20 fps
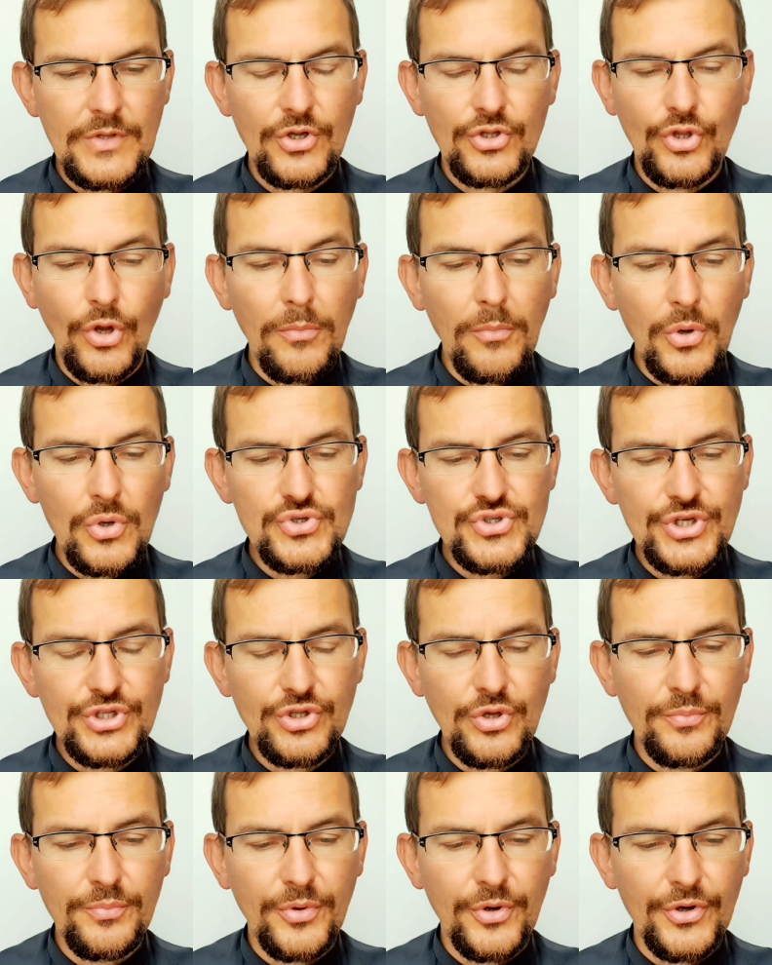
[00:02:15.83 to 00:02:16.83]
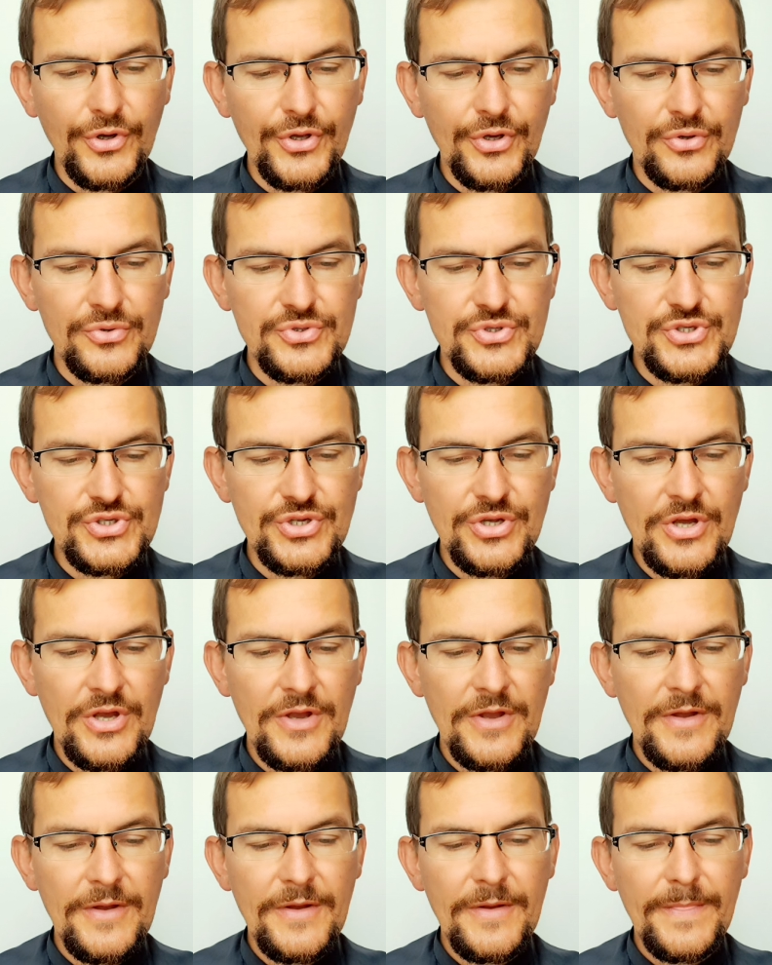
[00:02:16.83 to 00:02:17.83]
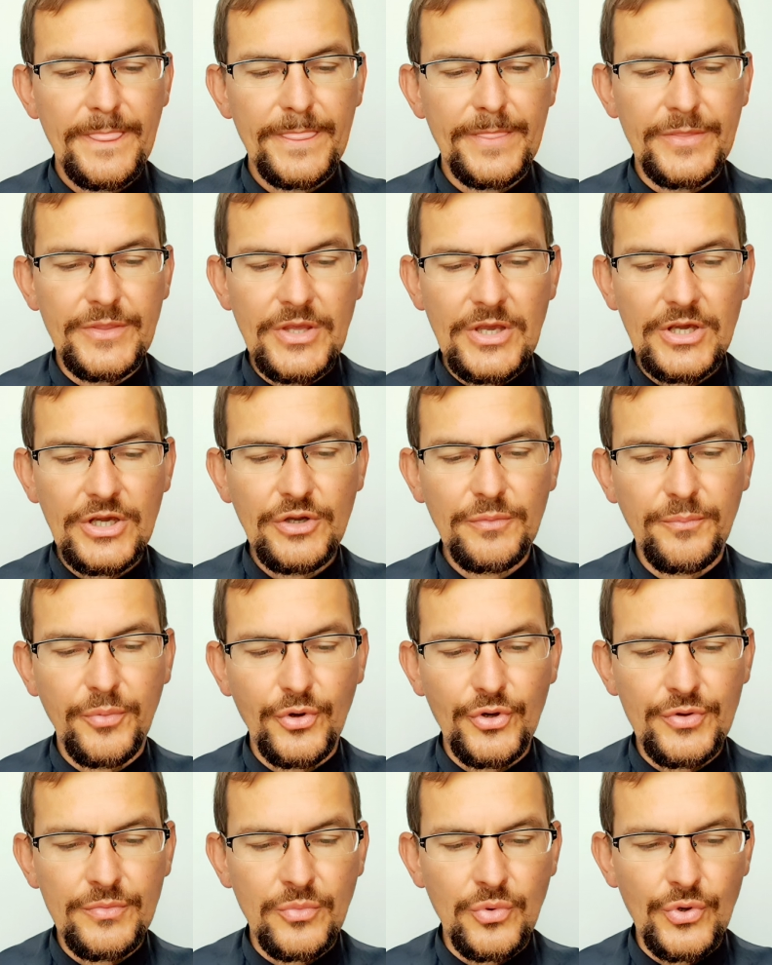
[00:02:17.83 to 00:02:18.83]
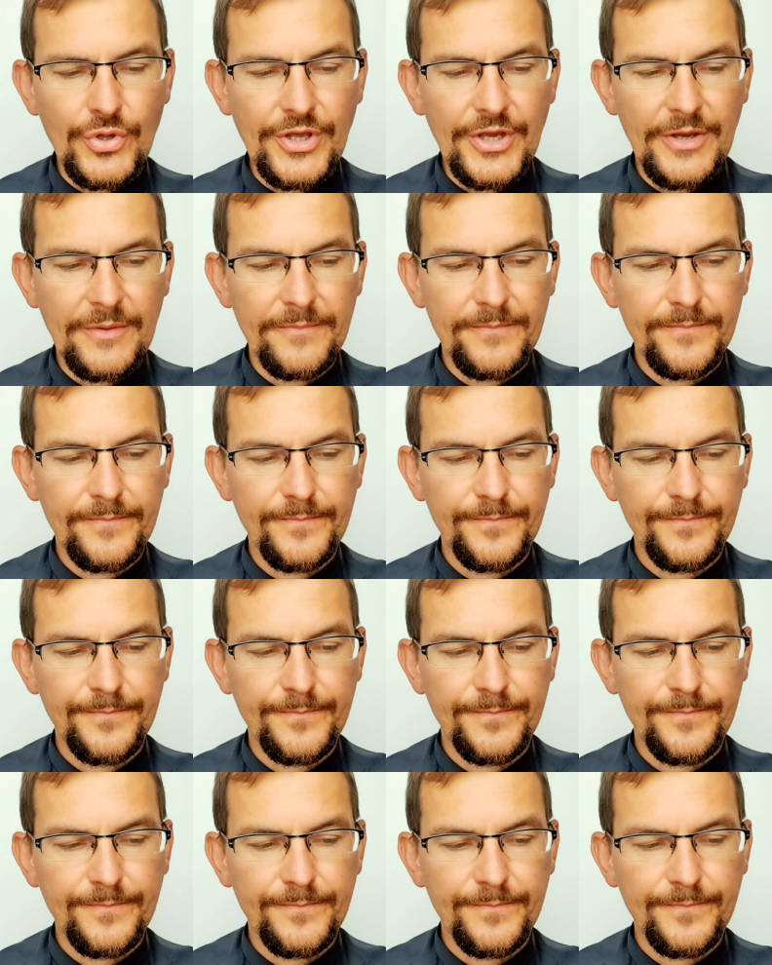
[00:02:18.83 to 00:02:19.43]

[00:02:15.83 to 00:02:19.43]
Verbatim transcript: Kto może to pojąć, niech pojmuje.